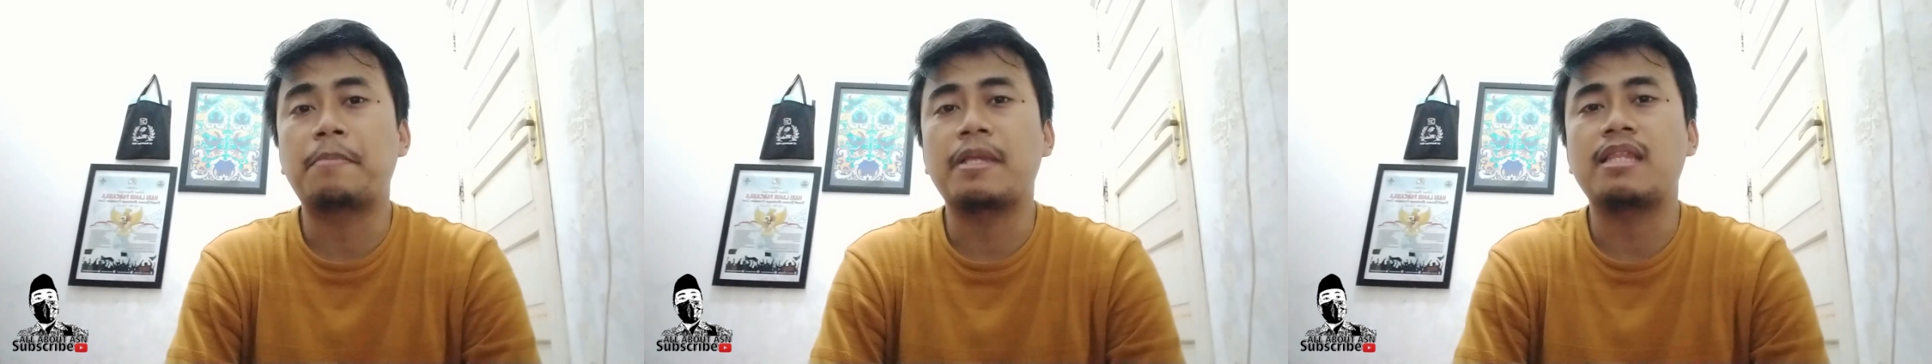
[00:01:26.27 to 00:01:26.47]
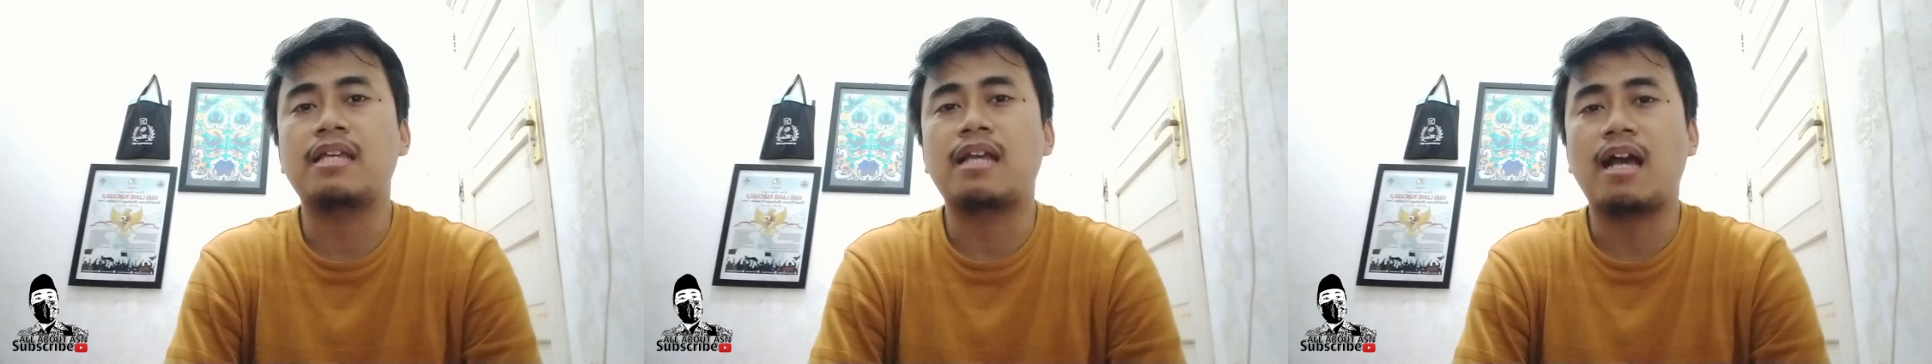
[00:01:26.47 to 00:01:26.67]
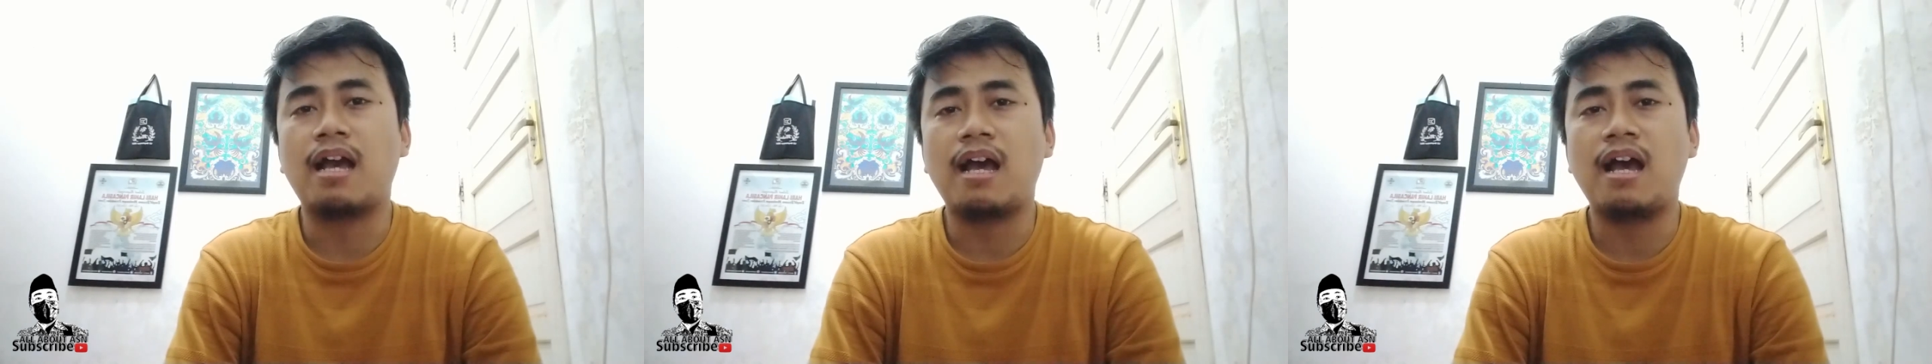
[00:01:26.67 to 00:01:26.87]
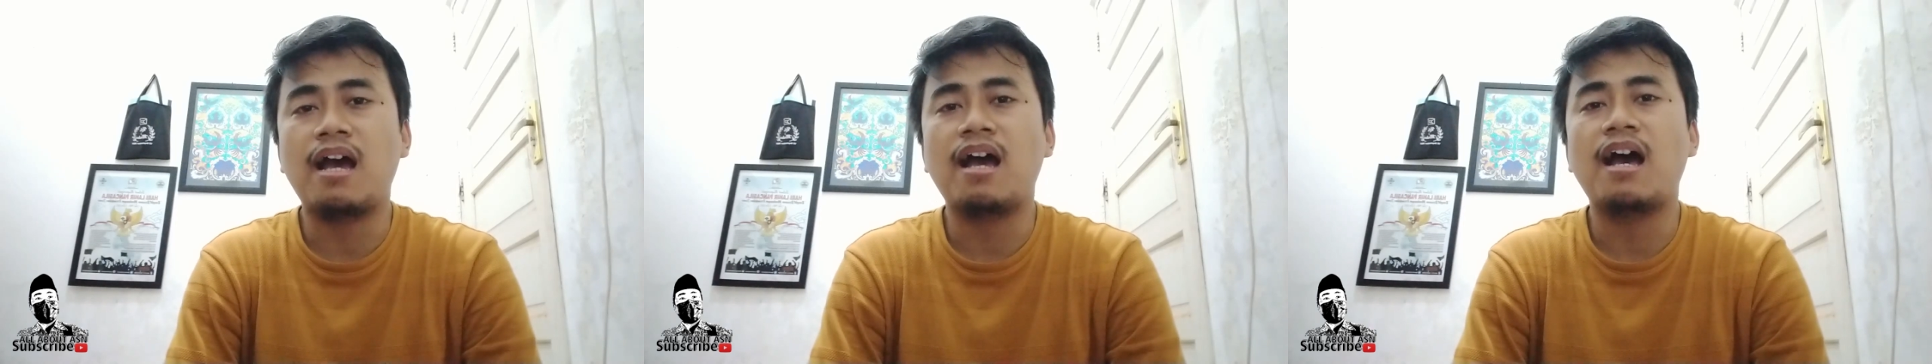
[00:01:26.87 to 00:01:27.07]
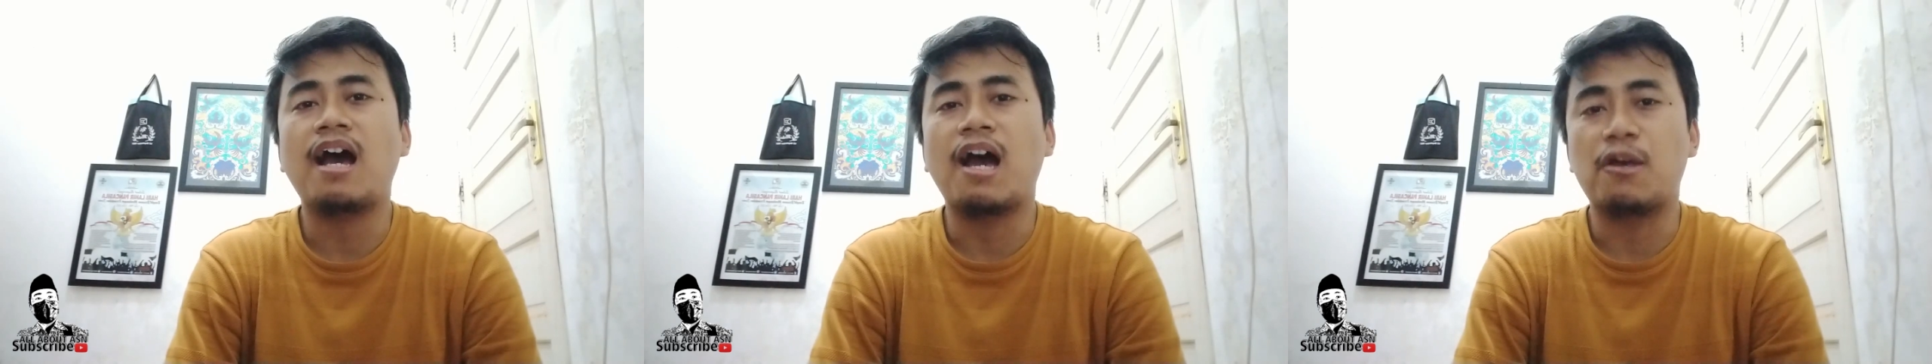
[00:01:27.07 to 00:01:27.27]
P3K
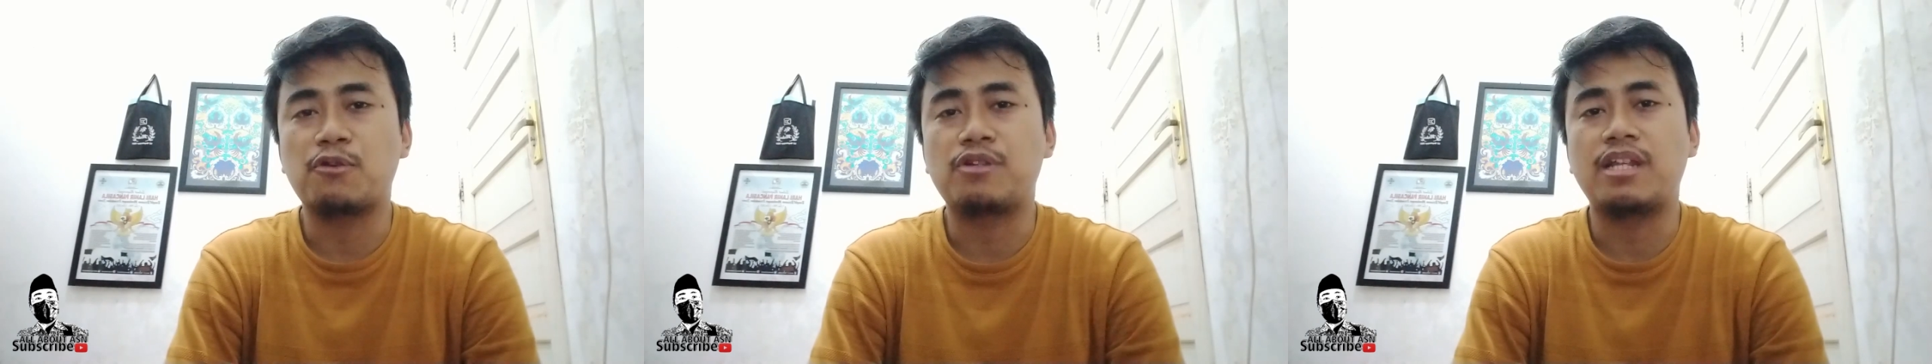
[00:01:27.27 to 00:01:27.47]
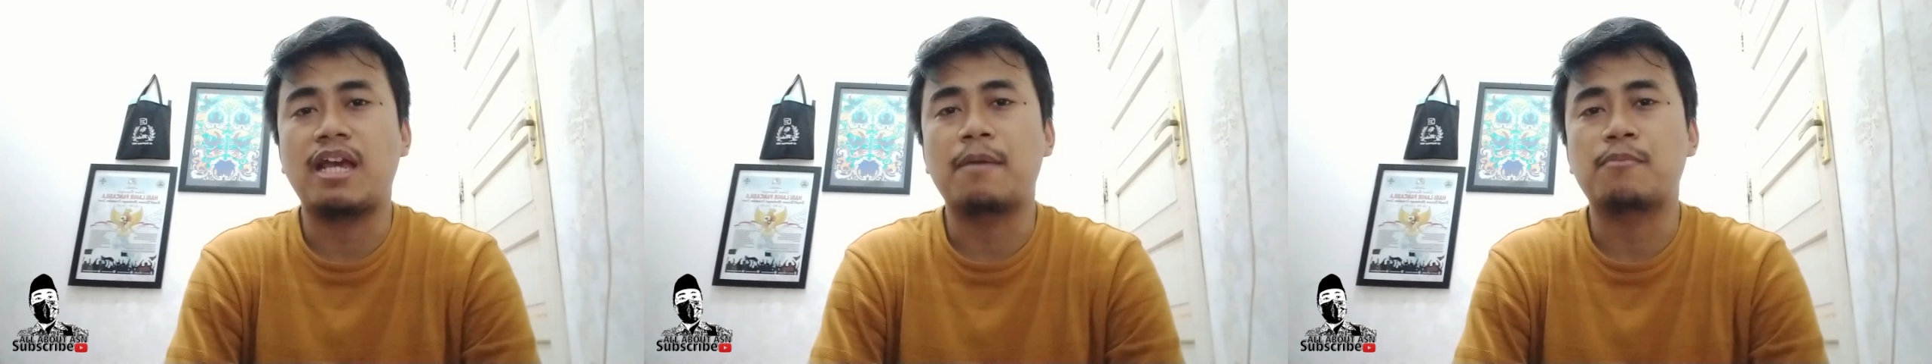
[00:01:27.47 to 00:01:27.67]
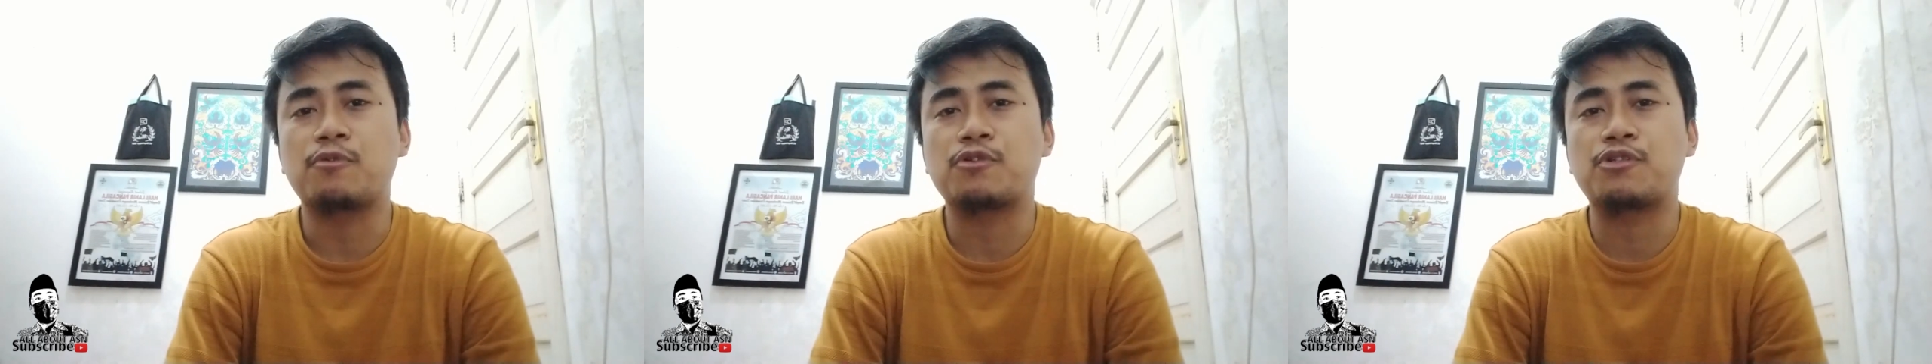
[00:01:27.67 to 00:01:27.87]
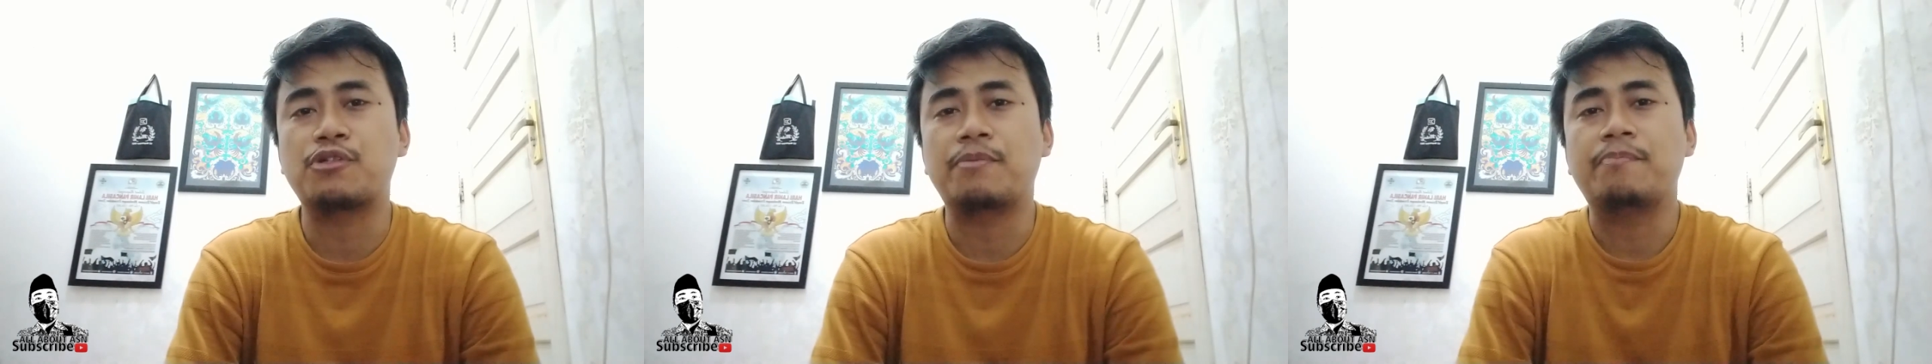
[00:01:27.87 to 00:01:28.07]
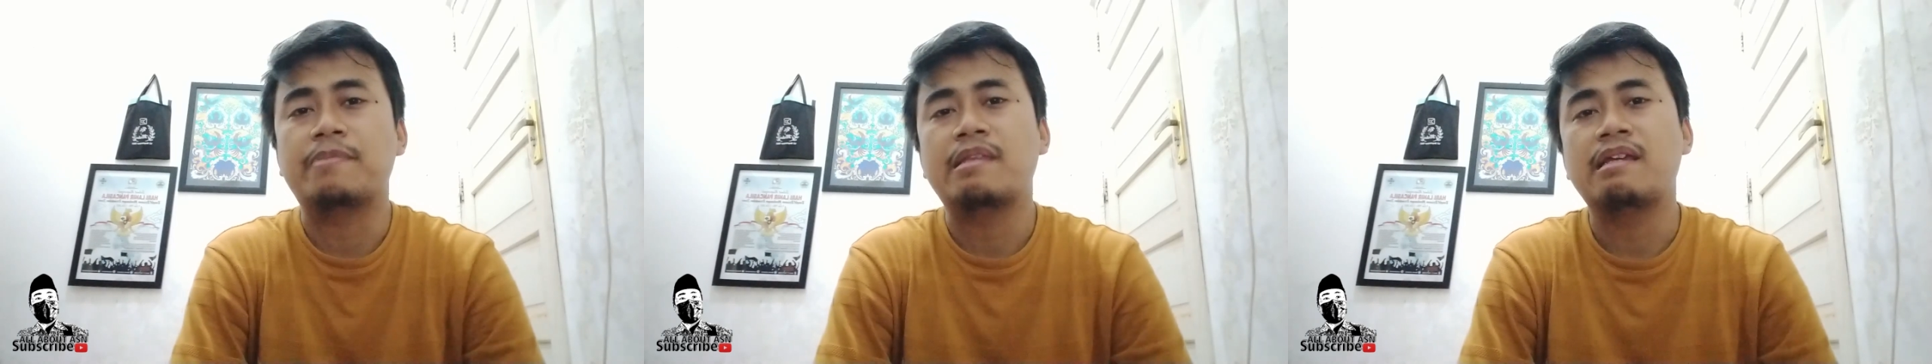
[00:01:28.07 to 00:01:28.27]
harus dihapus.